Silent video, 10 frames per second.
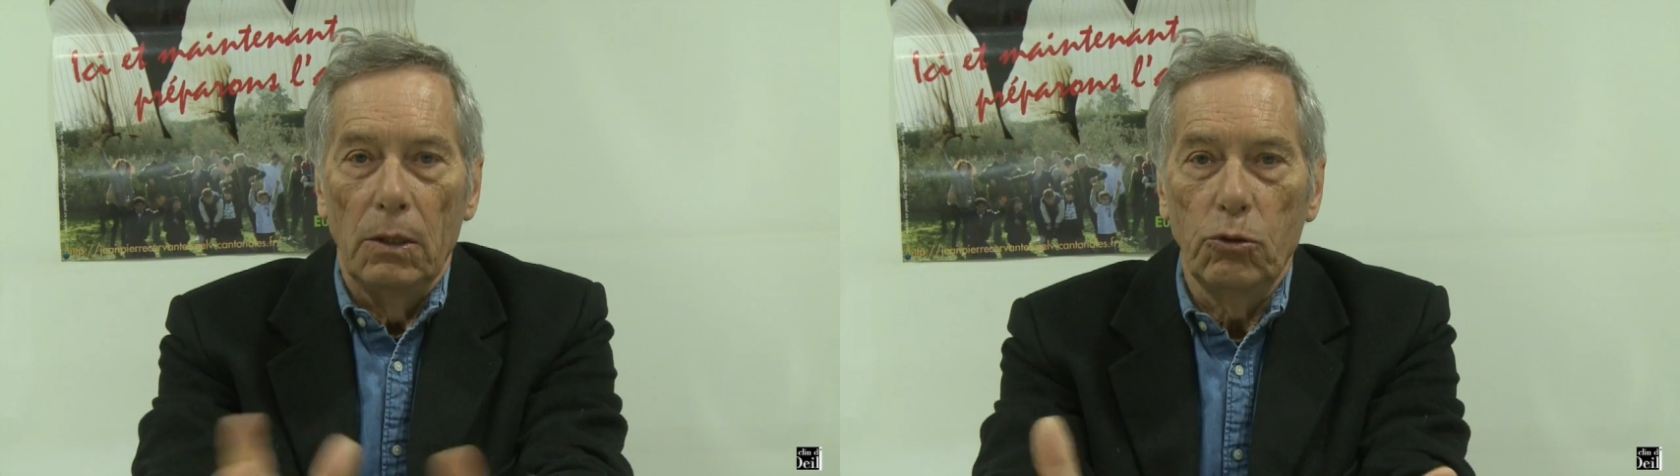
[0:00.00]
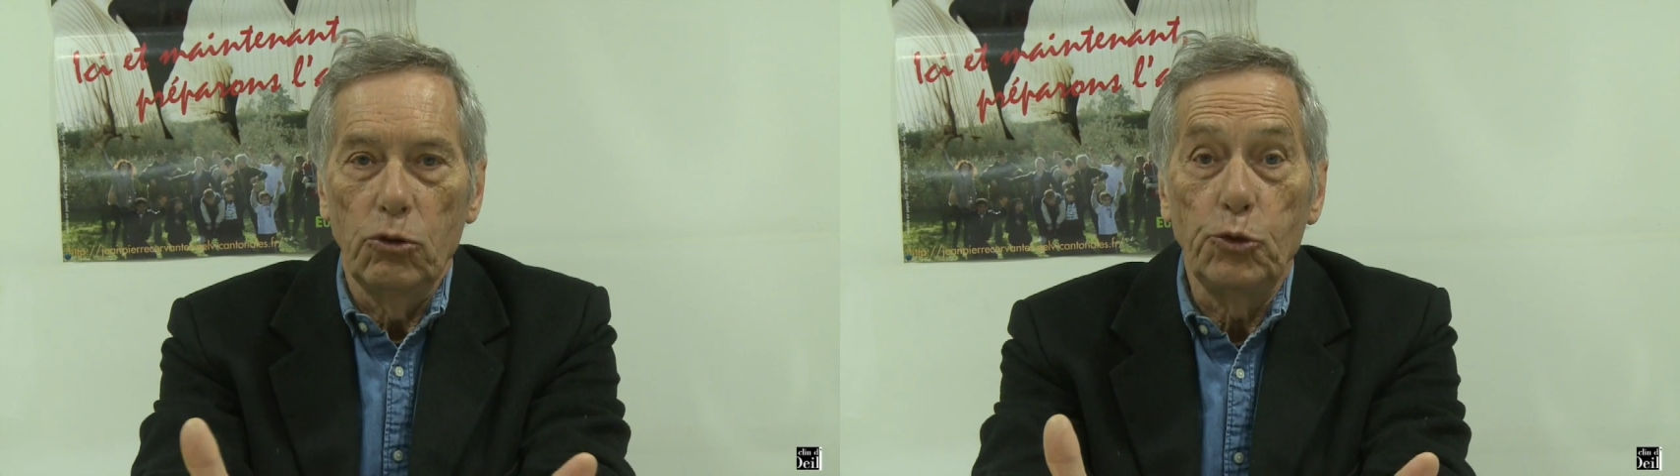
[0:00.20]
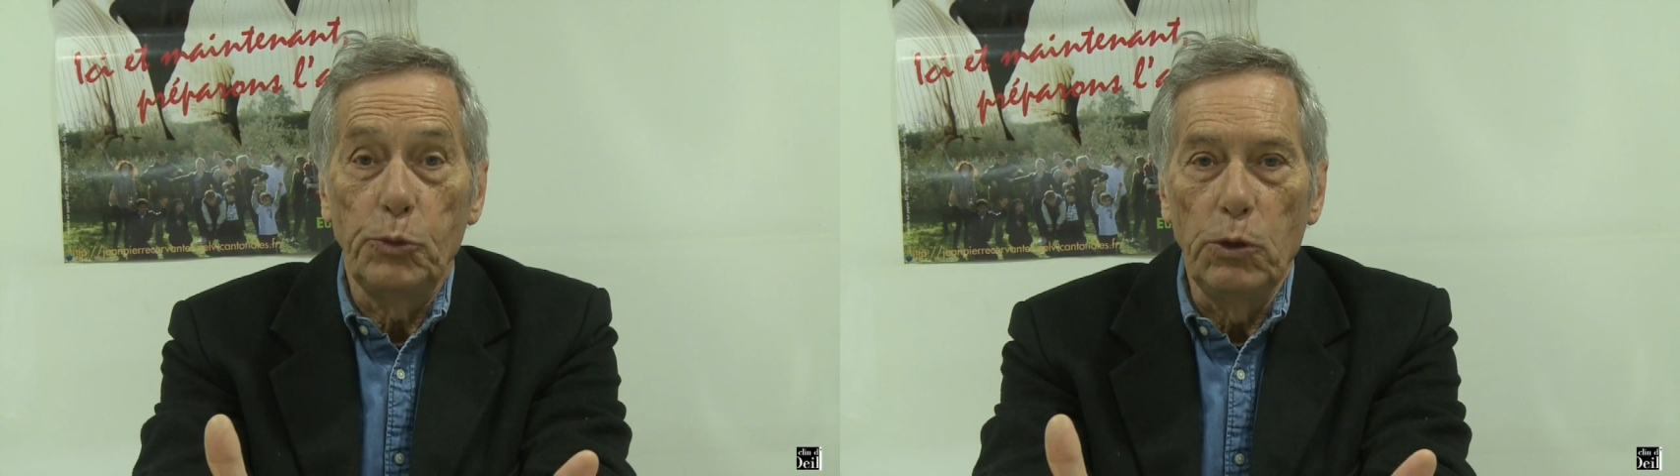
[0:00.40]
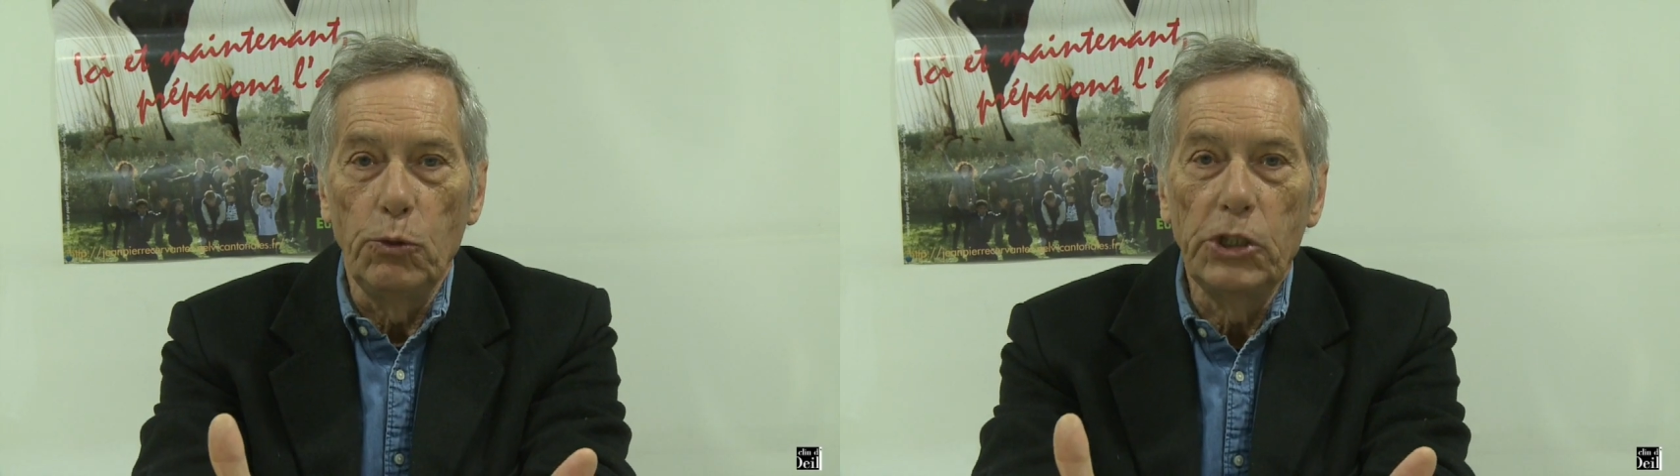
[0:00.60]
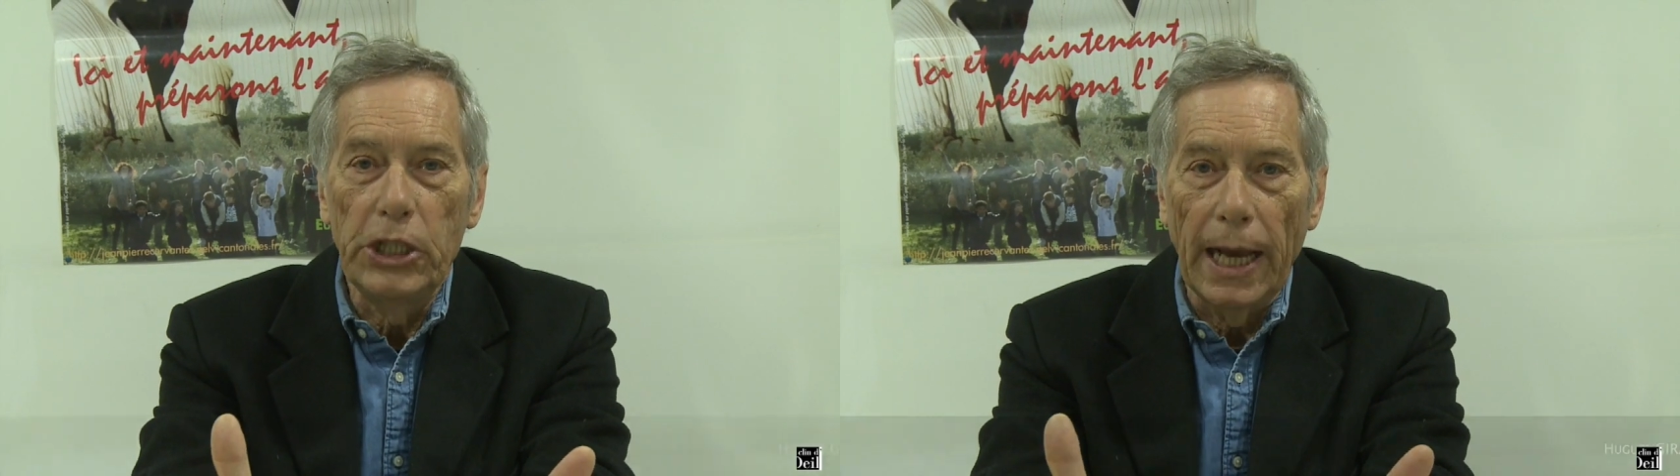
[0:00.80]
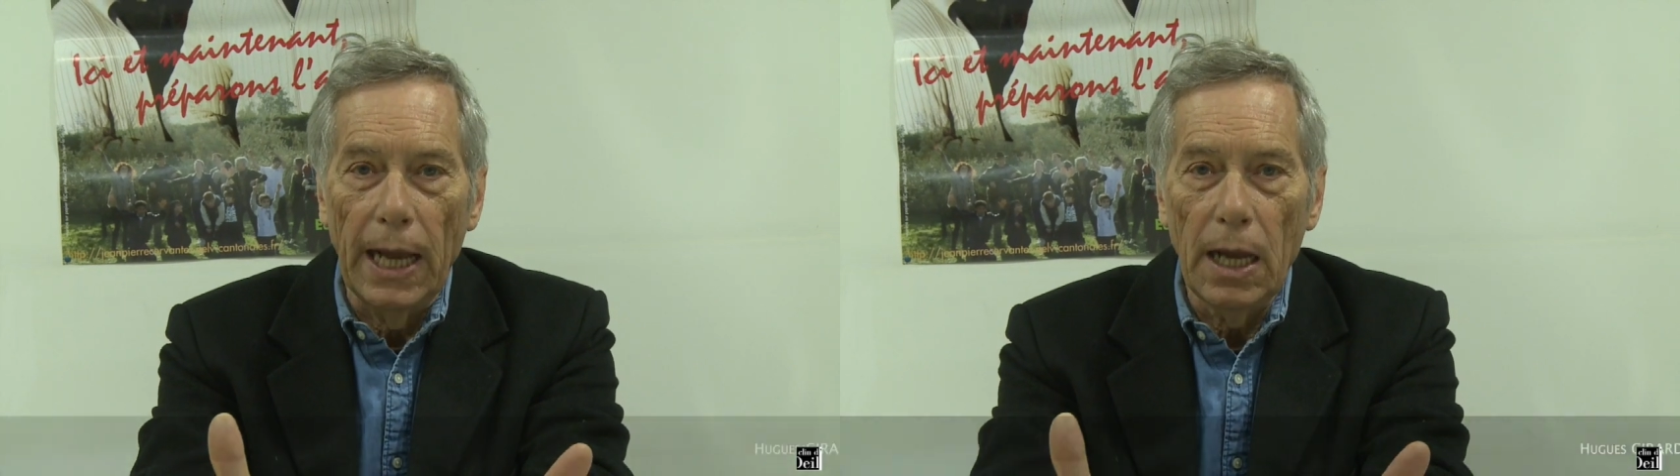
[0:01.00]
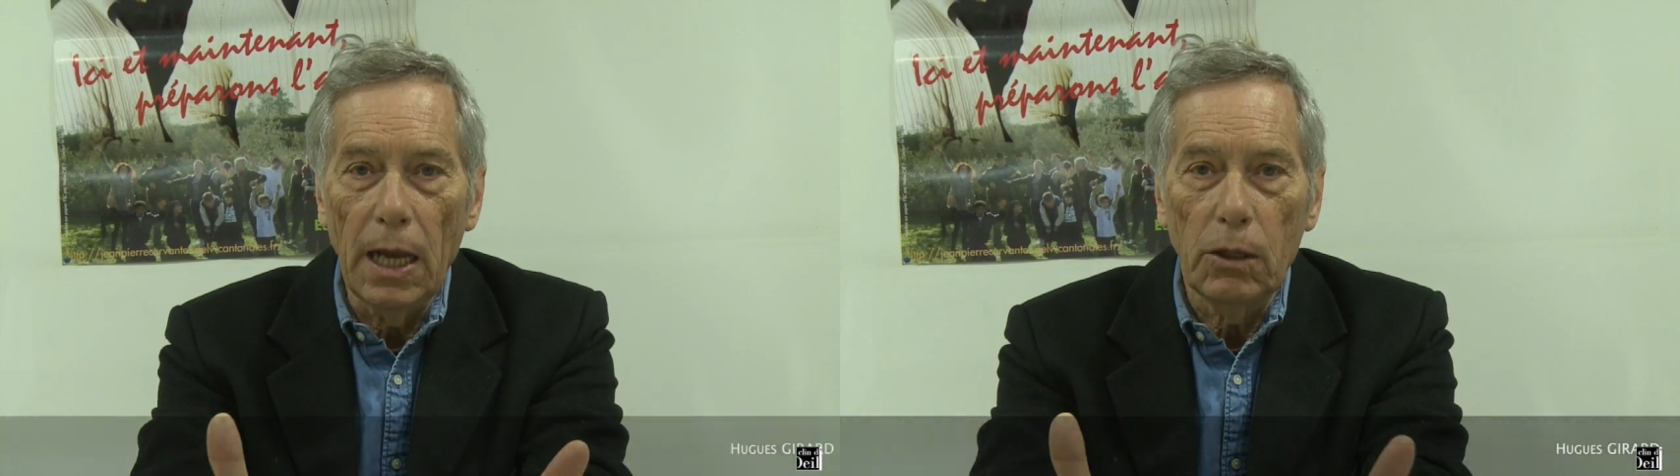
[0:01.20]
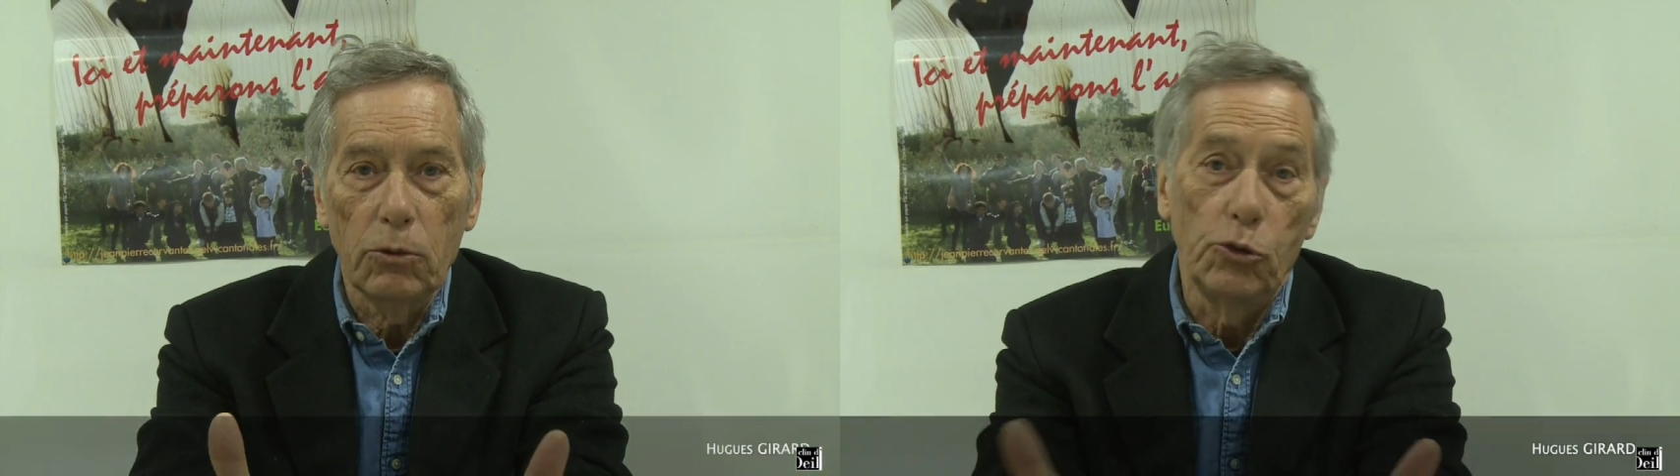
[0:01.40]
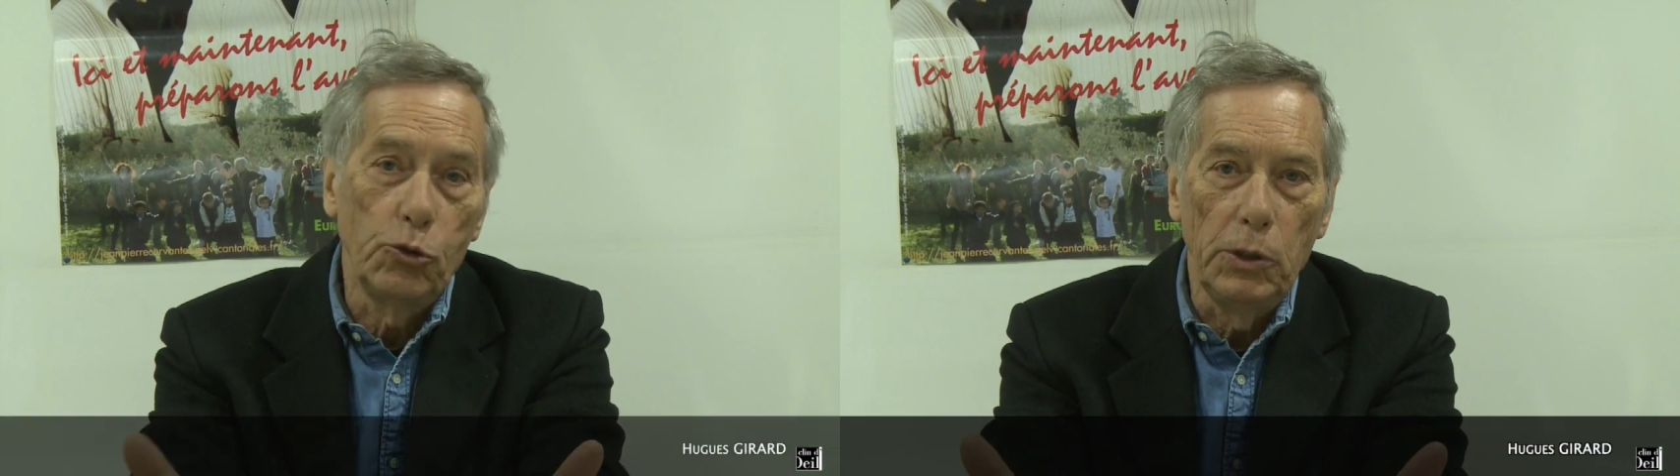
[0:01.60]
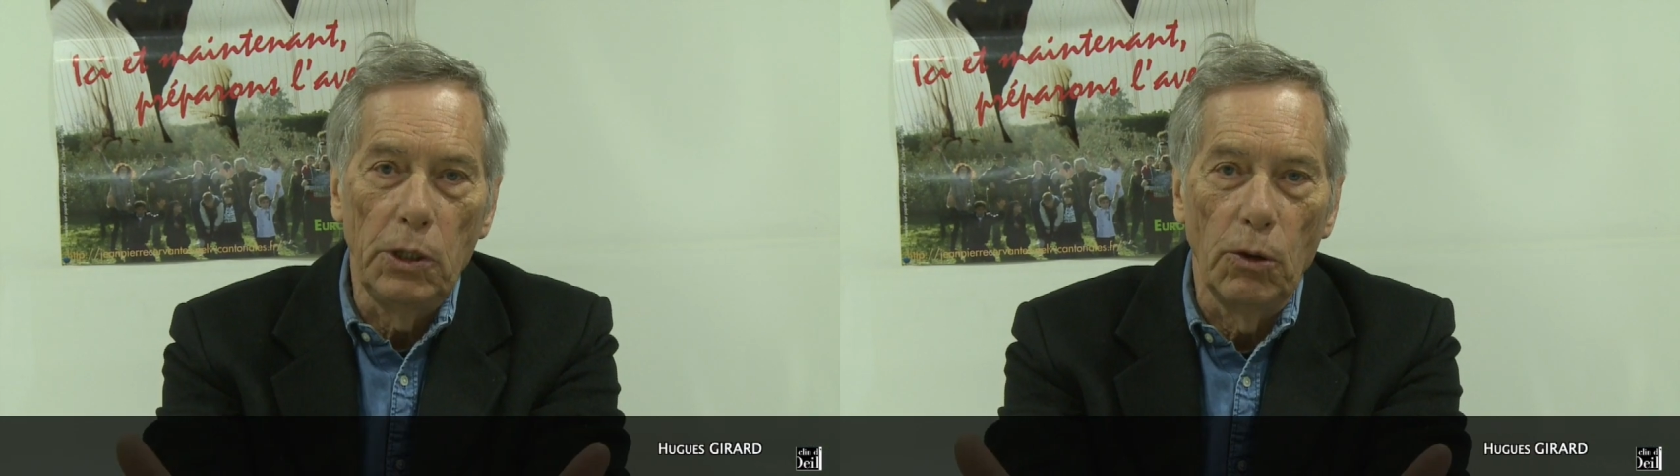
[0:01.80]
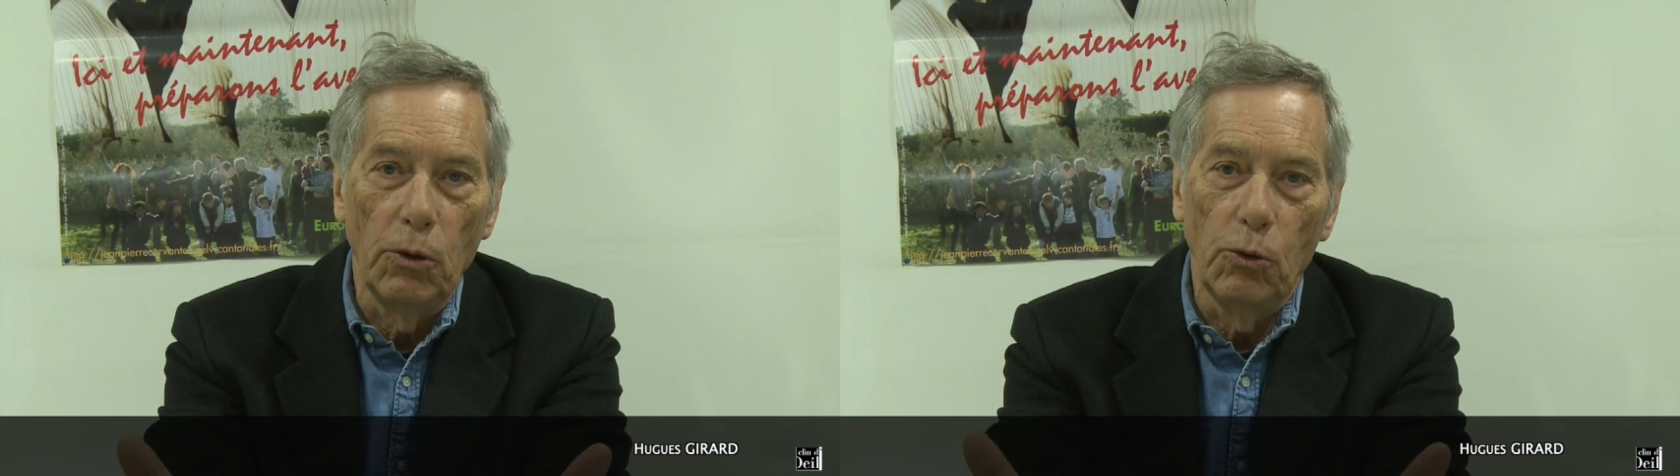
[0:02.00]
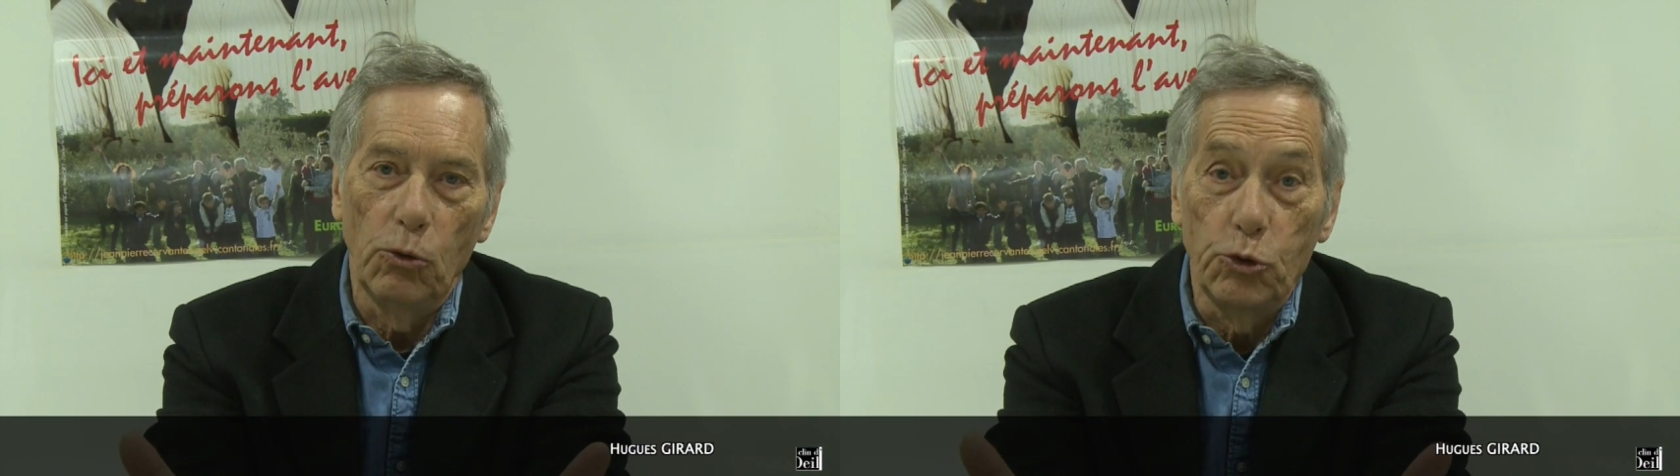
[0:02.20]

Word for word: Donc je suis Hugues Girard, je suis euh,